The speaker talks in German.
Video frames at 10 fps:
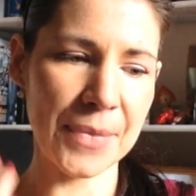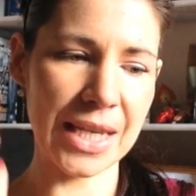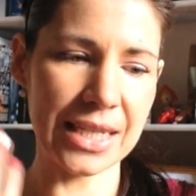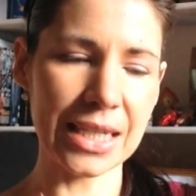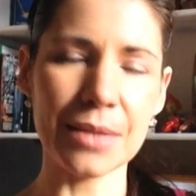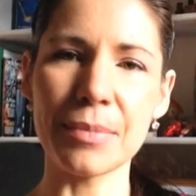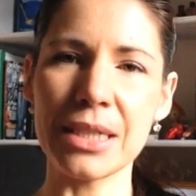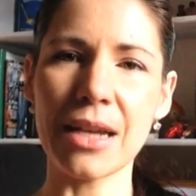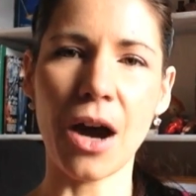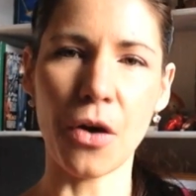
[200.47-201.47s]
die inneren
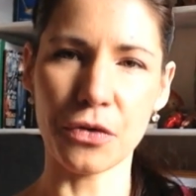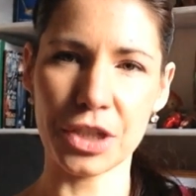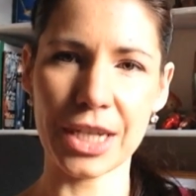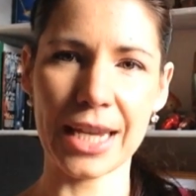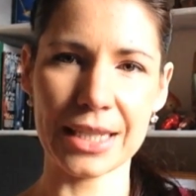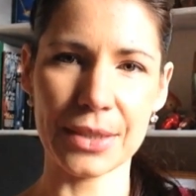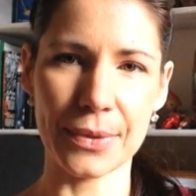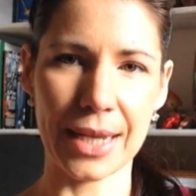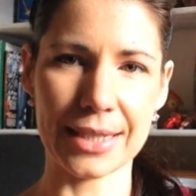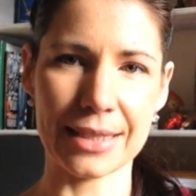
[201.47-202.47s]
Bilder aufsteigen zu
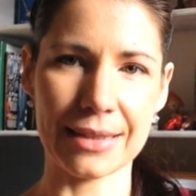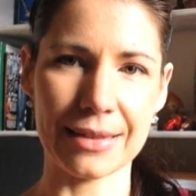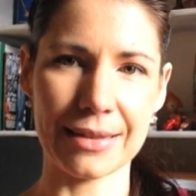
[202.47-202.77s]
lassen.